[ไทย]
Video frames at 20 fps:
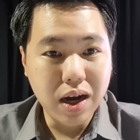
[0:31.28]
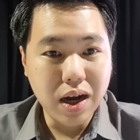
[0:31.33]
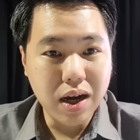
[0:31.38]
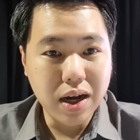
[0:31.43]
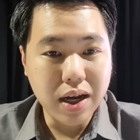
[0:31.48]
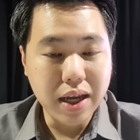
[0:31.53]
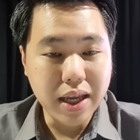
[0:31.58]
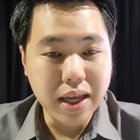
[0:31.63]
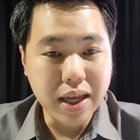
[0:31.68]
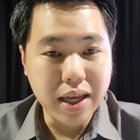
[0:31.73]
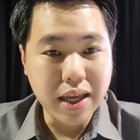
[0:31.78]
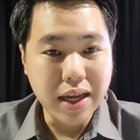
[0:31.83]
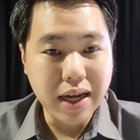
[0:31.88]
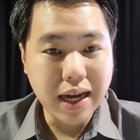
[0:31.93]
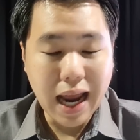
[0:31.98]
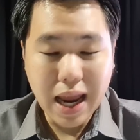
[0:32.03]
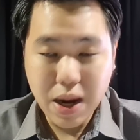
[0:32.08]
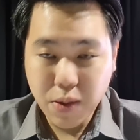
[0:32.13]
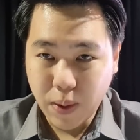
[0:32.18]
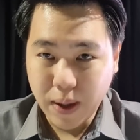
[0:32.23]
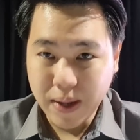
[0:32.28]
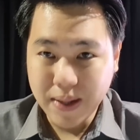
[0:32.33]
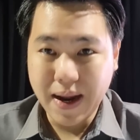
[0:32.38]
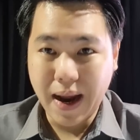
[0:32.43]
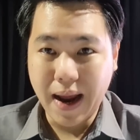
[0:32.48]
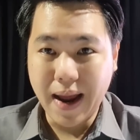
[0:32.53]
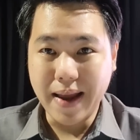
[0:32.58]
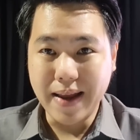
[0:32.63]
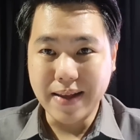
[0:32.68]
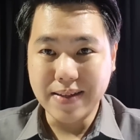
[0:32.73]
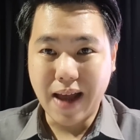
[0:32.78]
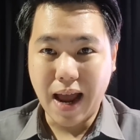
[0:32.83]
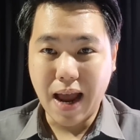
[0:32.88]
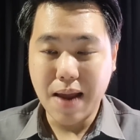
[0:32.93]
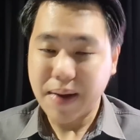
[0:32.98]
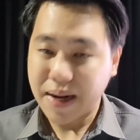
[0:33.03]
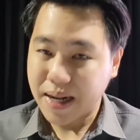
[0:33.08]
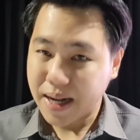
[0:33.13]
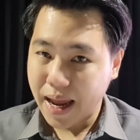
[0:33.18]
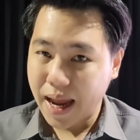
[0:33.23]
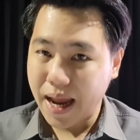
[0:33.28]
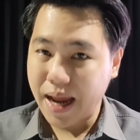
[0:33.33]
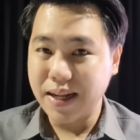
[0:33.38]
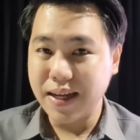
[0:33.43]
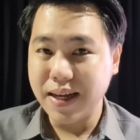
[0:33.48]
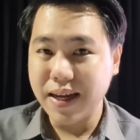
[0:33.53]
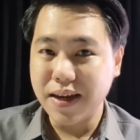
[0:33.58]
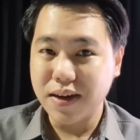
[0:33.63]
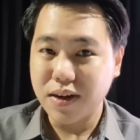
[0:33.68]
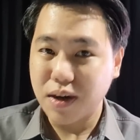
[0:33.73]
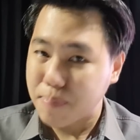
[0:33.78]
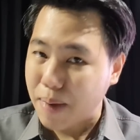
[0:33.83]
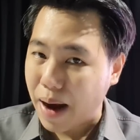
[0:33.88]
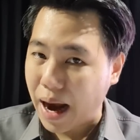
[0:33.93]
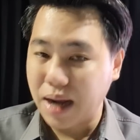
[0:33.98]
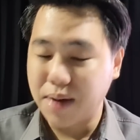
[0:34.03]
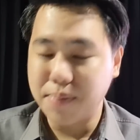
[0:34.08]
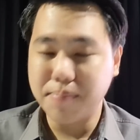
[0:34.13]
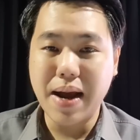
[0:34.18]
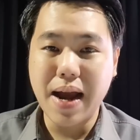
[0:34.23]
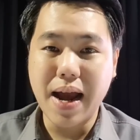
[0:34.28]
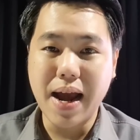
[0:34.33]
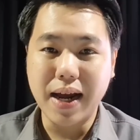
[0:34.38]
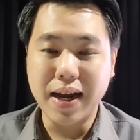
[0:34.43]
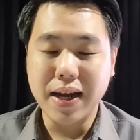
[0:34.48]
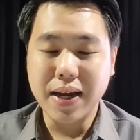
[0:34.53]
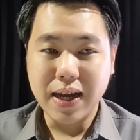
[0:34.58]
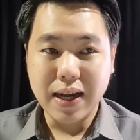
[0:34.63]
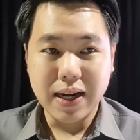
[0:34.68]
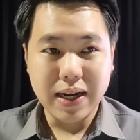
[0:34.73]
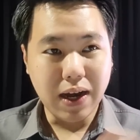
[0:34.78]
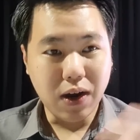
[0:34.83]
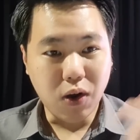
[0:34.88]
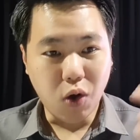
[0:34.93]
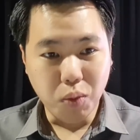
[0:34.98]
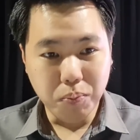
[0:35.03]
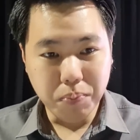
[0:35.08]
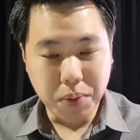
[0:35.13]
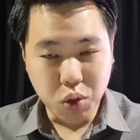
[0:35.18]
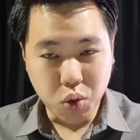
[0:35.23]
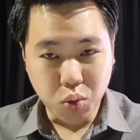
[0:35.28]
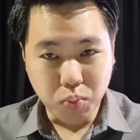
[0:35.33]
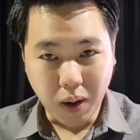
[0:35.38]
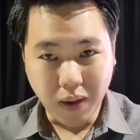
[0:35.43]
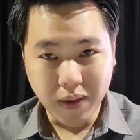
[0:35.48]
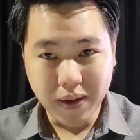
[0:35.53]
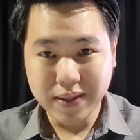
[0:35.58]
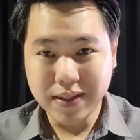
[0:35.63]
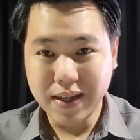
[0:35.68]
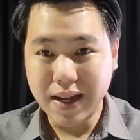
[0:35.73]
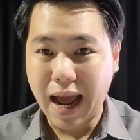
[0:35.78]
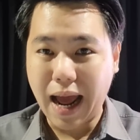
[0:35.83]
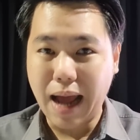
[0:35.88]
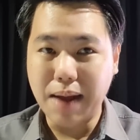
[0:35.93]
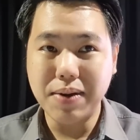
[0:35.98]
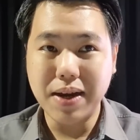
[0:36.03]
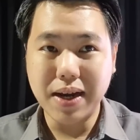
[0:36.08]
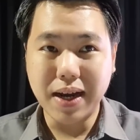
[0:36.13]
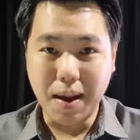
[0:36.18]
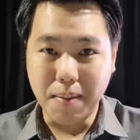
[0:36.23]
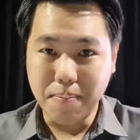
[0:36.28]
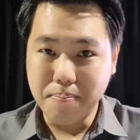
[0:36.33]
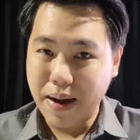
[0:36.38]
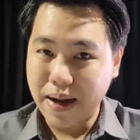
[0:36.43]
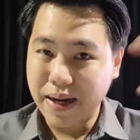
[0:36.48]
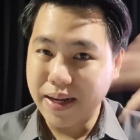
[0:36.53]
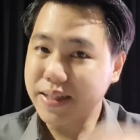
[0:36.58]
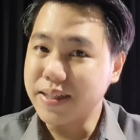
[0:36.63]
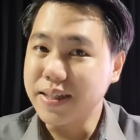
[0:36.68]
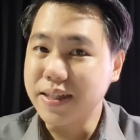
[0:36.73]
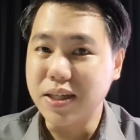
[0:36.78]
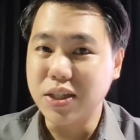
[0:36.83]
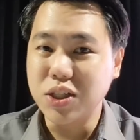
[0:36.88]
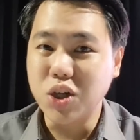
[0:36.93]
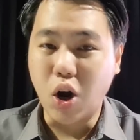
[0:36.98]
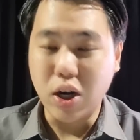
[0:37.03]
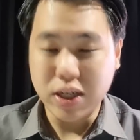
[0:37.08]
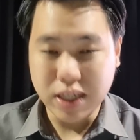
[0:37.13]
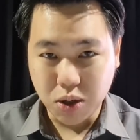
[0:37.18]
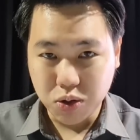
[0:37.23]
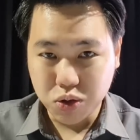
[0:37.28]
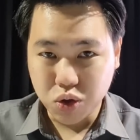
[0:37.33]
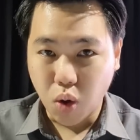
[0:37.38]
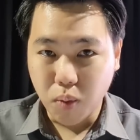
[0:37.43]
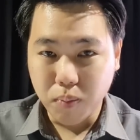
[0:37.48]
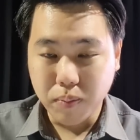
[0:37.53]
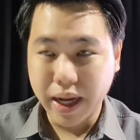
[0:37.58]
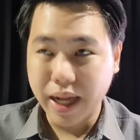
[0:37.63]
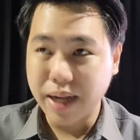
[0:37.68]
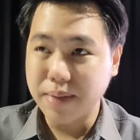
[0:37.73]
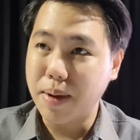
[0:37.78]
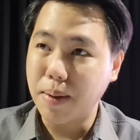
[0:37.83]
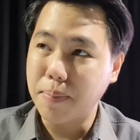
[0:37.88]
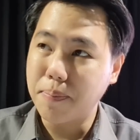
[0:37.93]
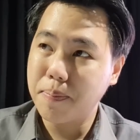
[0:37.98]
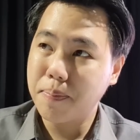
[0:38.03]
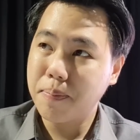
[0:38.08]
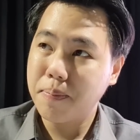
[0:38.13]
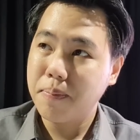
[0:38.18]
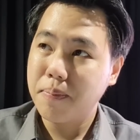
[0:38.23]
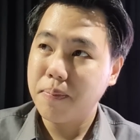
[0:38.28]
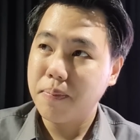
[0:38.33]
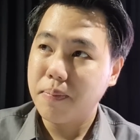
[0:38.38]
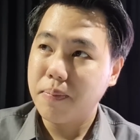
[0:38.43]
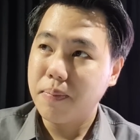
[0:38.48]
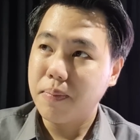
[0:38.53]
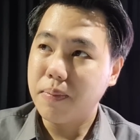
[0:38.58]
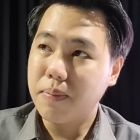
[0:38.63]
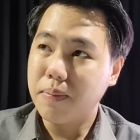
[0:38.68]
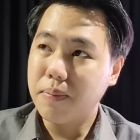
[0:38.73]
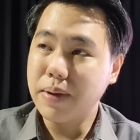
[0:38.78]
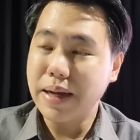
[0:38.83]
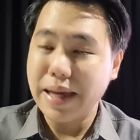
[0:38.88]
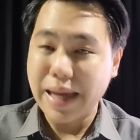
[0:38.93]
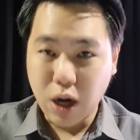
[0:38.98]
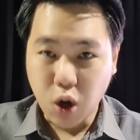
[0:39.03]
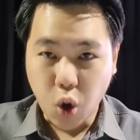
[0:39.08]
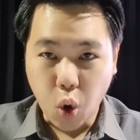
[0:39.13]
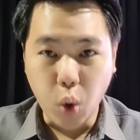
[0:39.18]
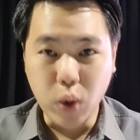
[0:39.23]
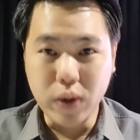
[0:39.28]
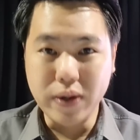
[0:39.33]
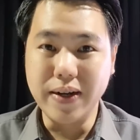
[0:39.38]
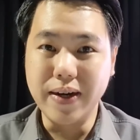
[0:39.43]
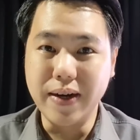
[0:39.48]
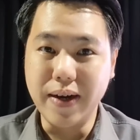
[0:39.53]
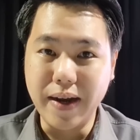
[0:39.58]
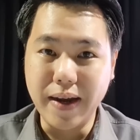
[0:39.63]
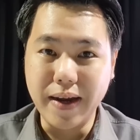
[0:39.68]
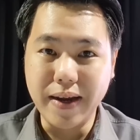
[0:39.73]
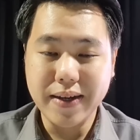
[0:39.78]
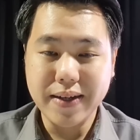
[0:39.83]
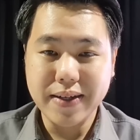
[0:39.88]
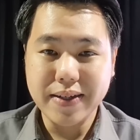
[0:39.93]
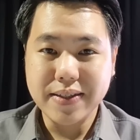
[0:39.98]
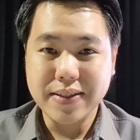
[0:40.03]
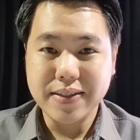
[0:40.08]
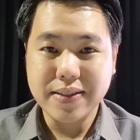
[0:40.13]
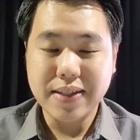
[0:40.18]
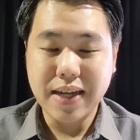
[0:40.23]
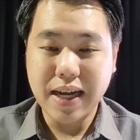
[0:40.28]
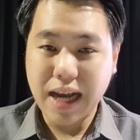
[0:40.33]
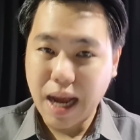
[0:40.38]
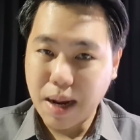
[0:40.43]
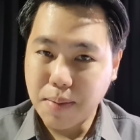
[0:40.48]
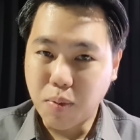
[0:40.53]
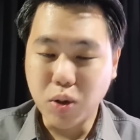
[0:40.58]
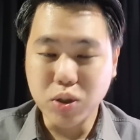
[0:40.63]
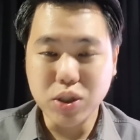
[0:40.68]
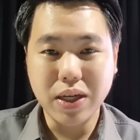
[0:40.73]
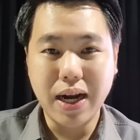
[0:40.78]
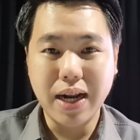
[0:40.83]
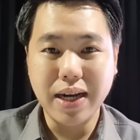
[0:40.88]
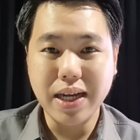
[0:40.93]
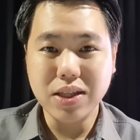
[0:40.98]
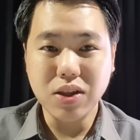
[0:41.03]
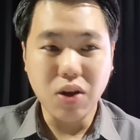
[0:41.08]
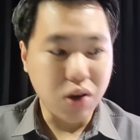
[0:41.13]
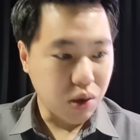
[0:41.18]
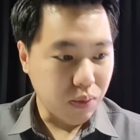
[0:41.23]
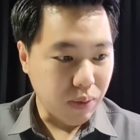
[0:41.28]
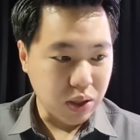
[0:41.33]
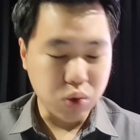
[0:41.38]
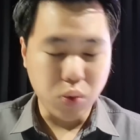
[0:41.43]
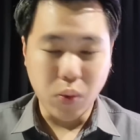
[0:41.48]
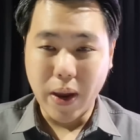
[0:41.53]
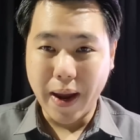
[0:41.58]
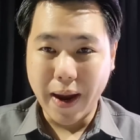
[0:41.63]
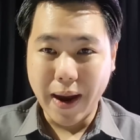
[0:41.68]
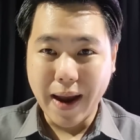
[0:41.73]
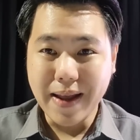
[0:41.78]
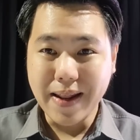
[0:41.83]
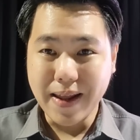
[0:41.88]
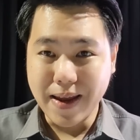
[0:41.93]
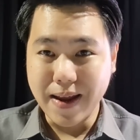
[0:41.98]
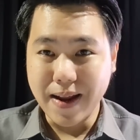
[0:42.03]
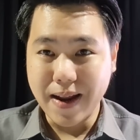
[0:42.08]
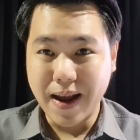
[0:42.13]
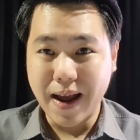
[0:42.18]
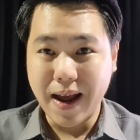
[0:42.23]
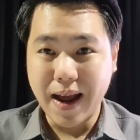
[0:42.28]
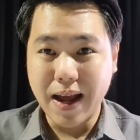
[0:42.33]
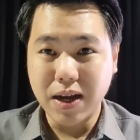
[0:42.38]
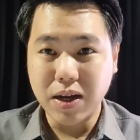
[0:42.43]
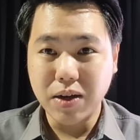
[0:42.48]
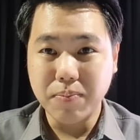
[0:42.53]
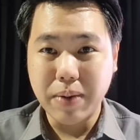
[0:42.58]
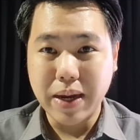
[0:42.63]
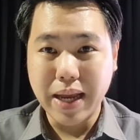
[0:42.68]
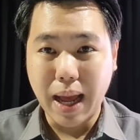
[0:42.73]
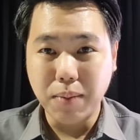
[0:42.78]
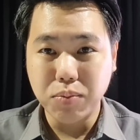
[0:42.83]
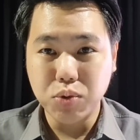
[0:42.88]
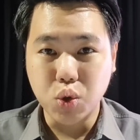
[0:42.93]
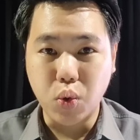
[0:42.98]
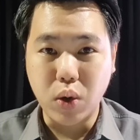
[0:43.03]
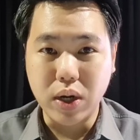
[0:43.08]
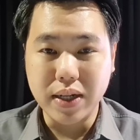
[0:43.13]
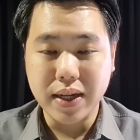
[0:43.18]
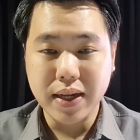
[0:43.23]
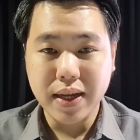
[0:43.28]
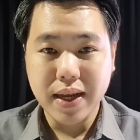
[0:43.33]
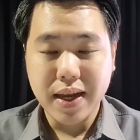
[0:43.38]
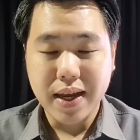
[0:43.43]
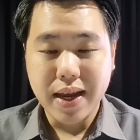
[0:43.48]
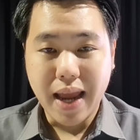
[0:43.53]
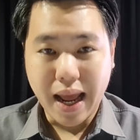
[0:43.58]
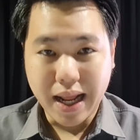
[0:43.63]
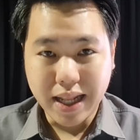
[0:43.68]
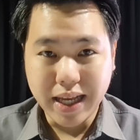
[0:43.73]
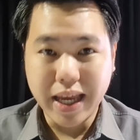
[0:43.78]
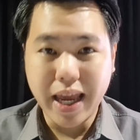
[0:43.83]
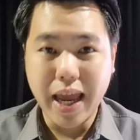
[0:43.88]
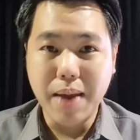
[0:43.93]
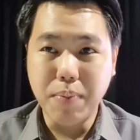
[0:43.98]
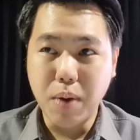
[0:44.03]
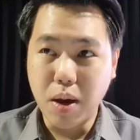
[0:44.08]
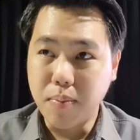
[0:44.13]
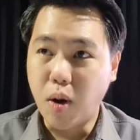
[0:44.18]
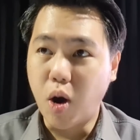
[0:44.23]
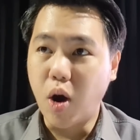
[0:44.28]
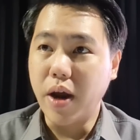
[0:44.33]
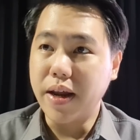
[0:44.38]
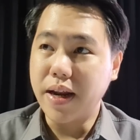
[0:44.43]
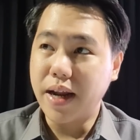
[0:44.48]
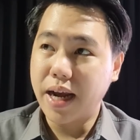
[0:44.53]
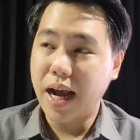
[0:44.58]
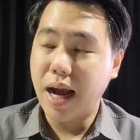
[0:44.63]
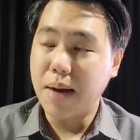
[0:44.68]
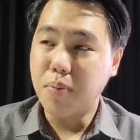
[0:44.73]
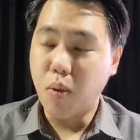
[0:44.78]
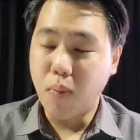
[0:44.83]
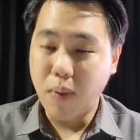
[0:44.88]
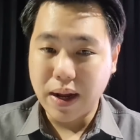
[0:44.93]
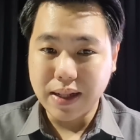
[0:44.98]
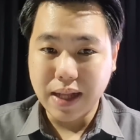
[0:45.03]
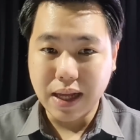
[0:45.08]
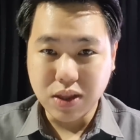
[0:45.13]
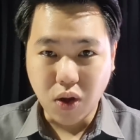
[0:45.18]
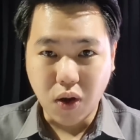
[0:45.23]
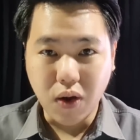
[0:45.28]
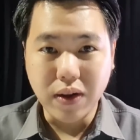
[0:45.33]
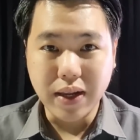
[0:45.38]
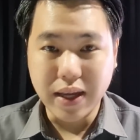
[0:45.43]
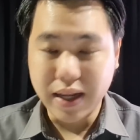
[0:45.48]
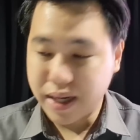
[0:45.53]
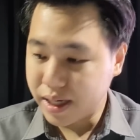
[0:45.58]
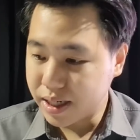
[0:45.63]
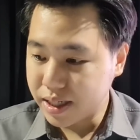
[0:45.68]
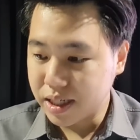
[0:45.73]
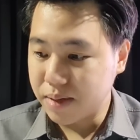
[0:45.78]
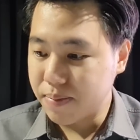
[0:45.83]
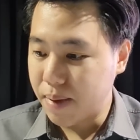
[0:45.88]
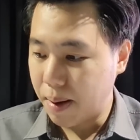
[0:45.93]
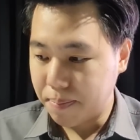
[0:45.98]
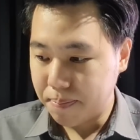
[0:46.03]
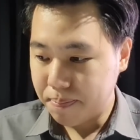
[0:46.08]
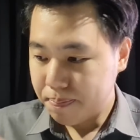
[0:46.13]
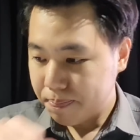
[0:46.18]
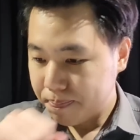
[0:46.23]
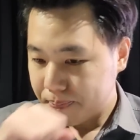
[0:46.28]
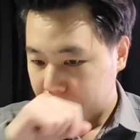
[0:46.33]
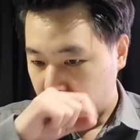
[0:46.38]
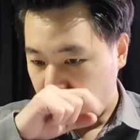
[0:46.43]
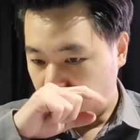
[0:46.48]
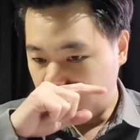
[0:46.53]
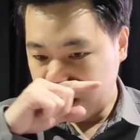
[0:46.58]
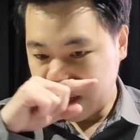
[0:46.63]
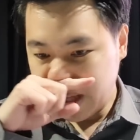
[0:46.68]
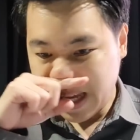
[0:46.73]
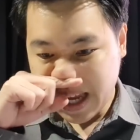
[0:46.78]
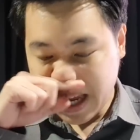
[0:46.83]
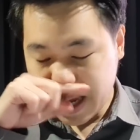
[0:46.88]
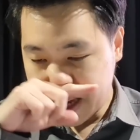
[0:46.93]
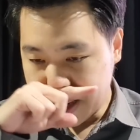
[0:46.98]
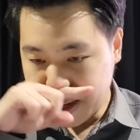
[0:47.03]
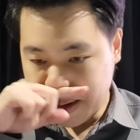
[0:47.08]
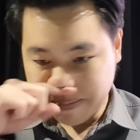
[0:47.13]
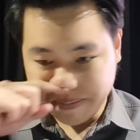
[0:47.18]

ไอ้ไข้หวัดใหญ่สายพันธุ์ เอ นี่ระบาดมากและคนไปดูบอลที่สนามเนี่ยกลับมานี่คือหยอดข้าวต้มกันแบบเรียงคนเลยนะครับเพราะฉะนั้นนี่ต้องระวังตัวเองให้ดีนะฮะพยายามตรวจ เอ ที เค บ่อยๆนะครับเพราะว่าณตอนนี้นี่คือแบบคนที่